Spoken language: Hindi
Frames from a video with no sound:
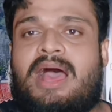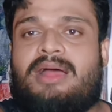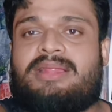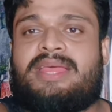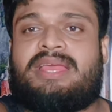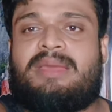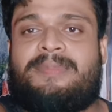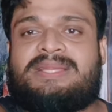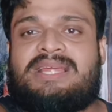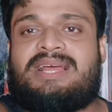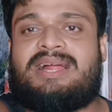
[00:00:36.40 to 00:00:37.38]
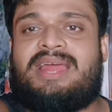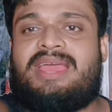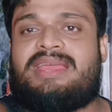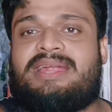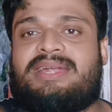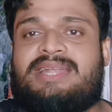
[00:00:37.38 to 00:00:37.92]
देख के पता लग रहा
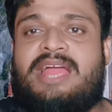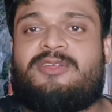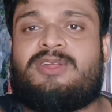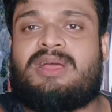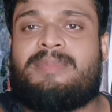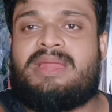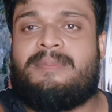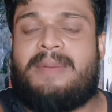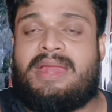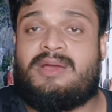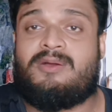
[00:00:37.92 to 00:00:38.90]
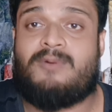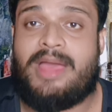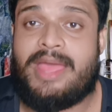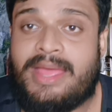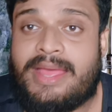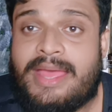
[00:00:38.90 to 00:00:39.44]
है ये टाइनर का मैंने पहना हुआ
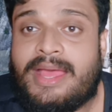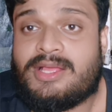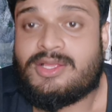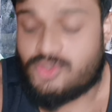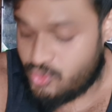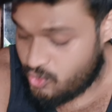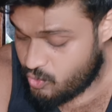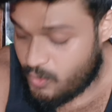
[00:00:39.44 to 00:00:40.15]
है जो